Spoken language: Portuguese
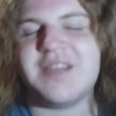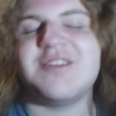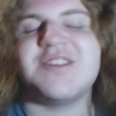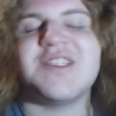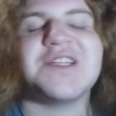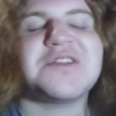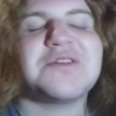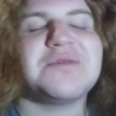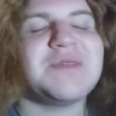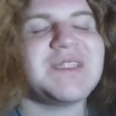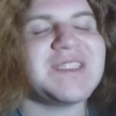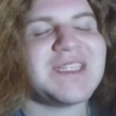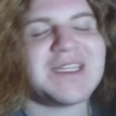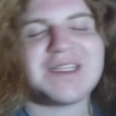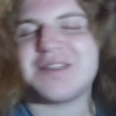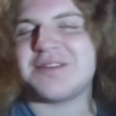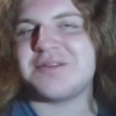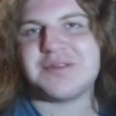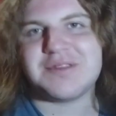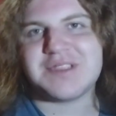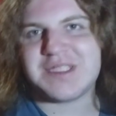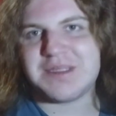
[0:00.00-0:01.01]
eu ia comentar
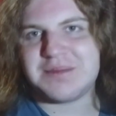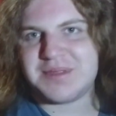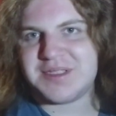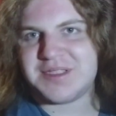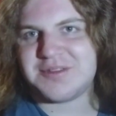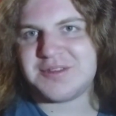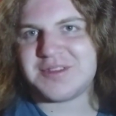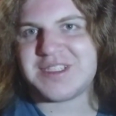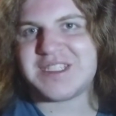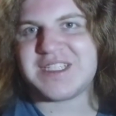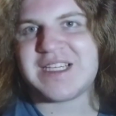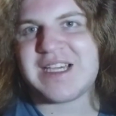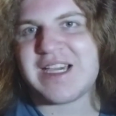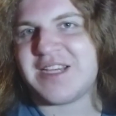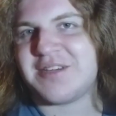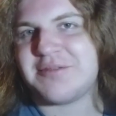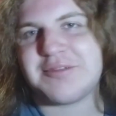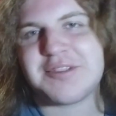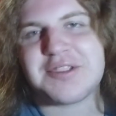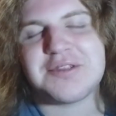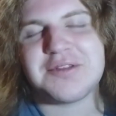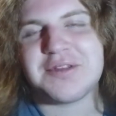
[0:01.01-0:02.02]
que eu não sabia do que
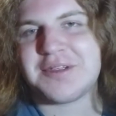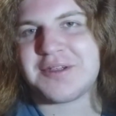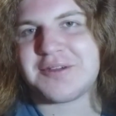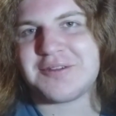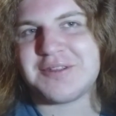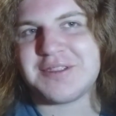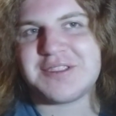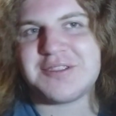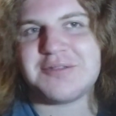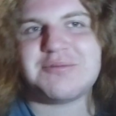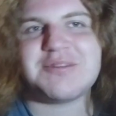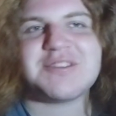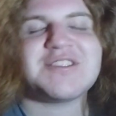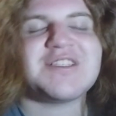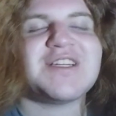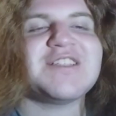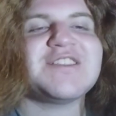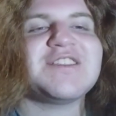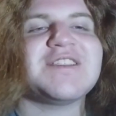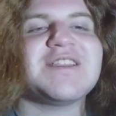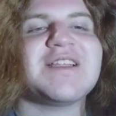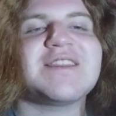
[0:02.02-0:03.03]
era porque eu não reconheci o
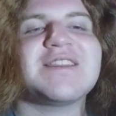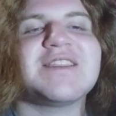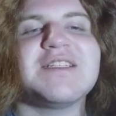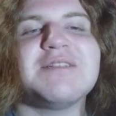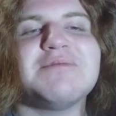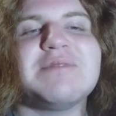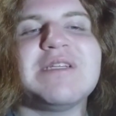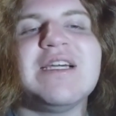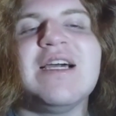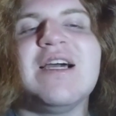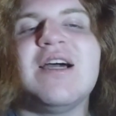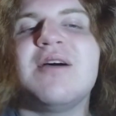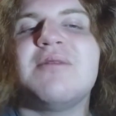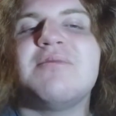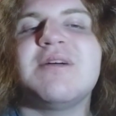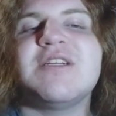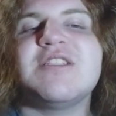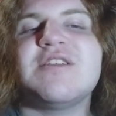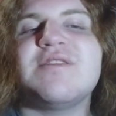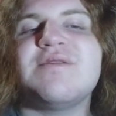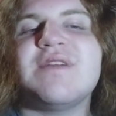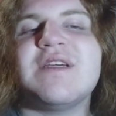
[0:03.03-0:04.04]
personagem na thumb,
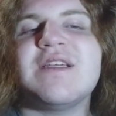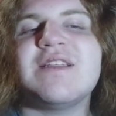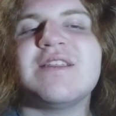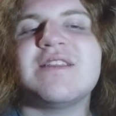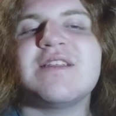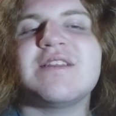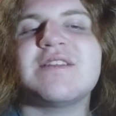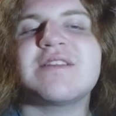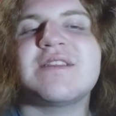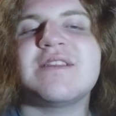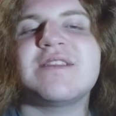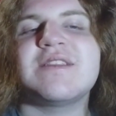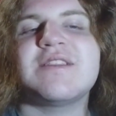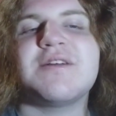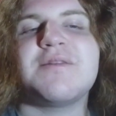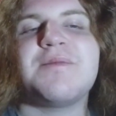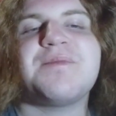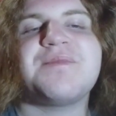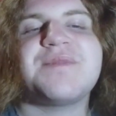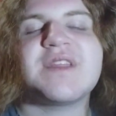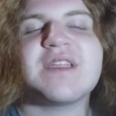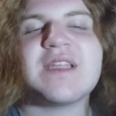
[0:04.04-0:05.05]
mas já vi ali na
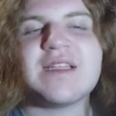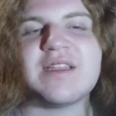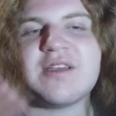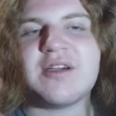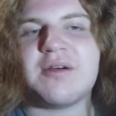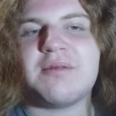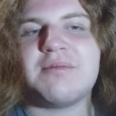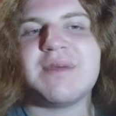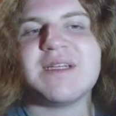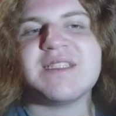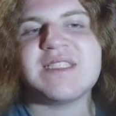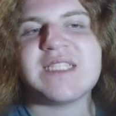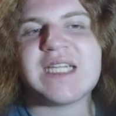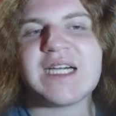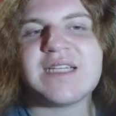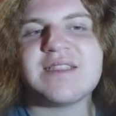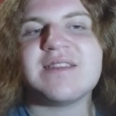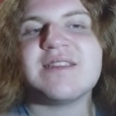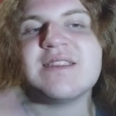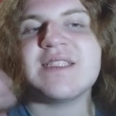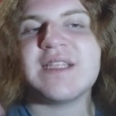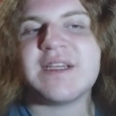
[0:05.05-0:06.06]
inscrição, tá ali ó,
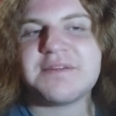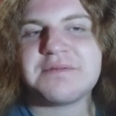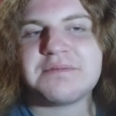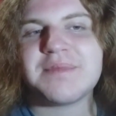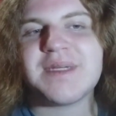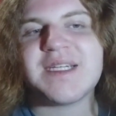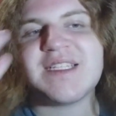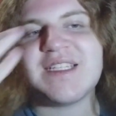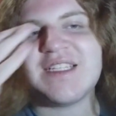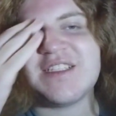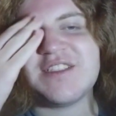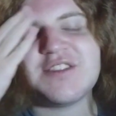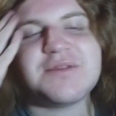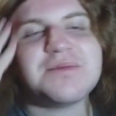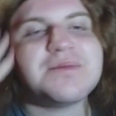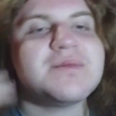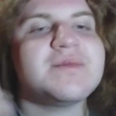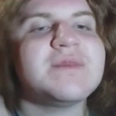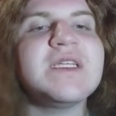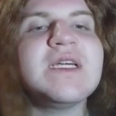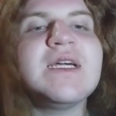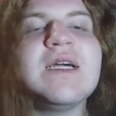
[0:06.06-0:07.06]
baseado em Death Parade.
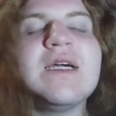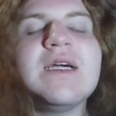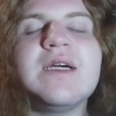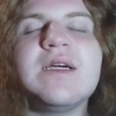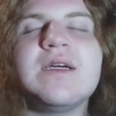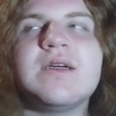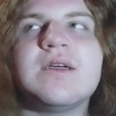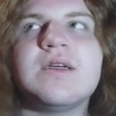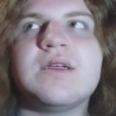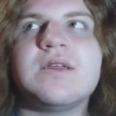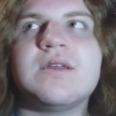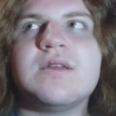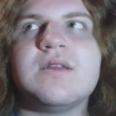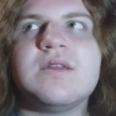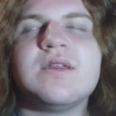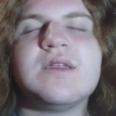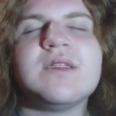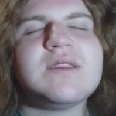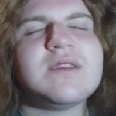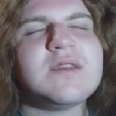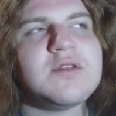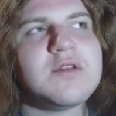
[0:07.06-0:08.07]

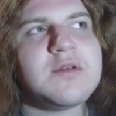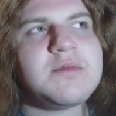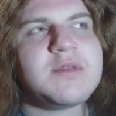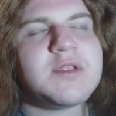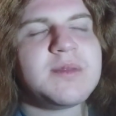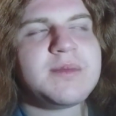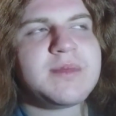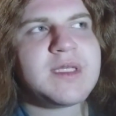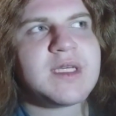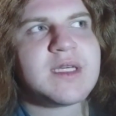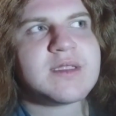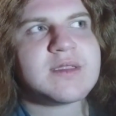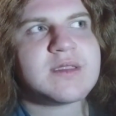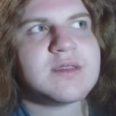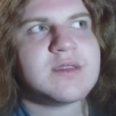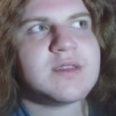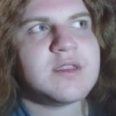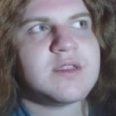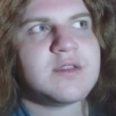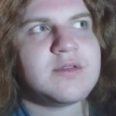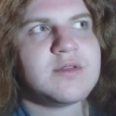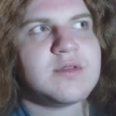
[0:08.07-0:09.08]
Esse nome não me é
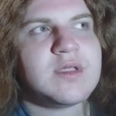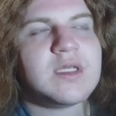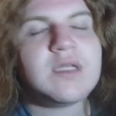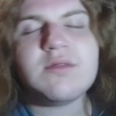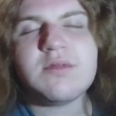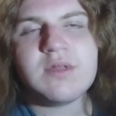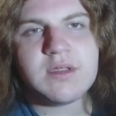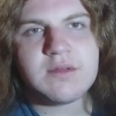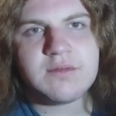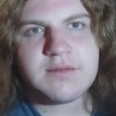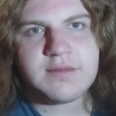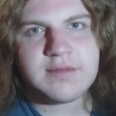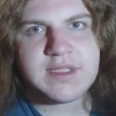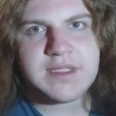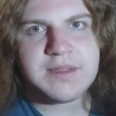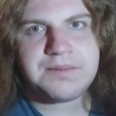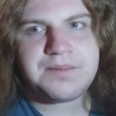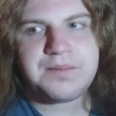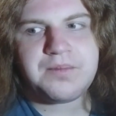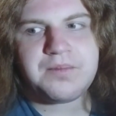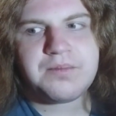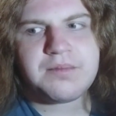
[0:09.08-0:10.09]
estranho, eu não
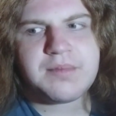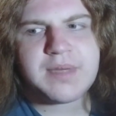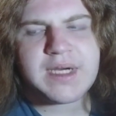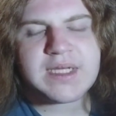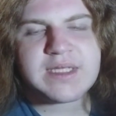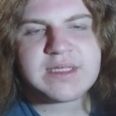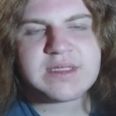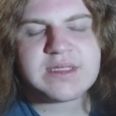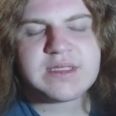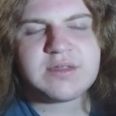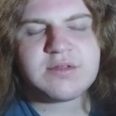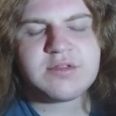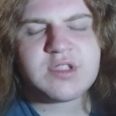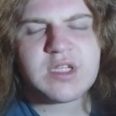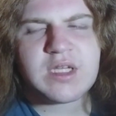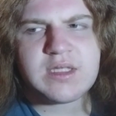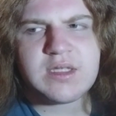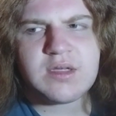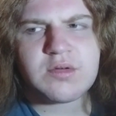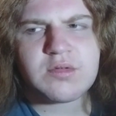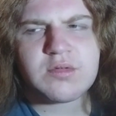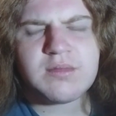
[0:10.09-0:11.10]
vi, mas eu já
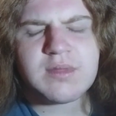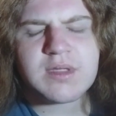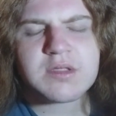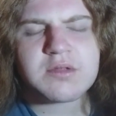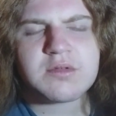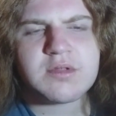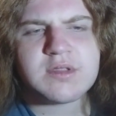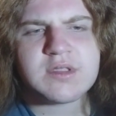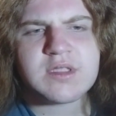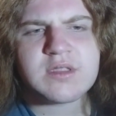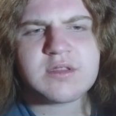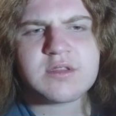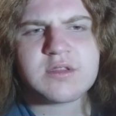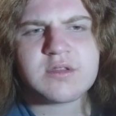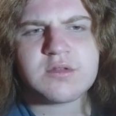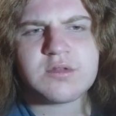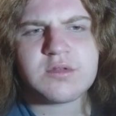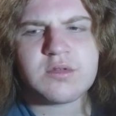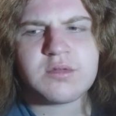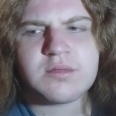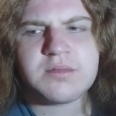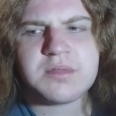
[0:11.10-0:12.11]
li alguma coisa
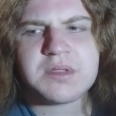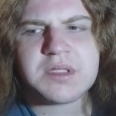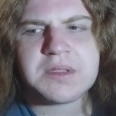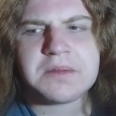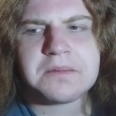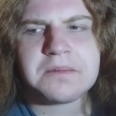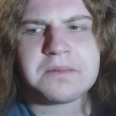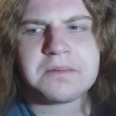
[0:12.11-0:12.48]
sobre...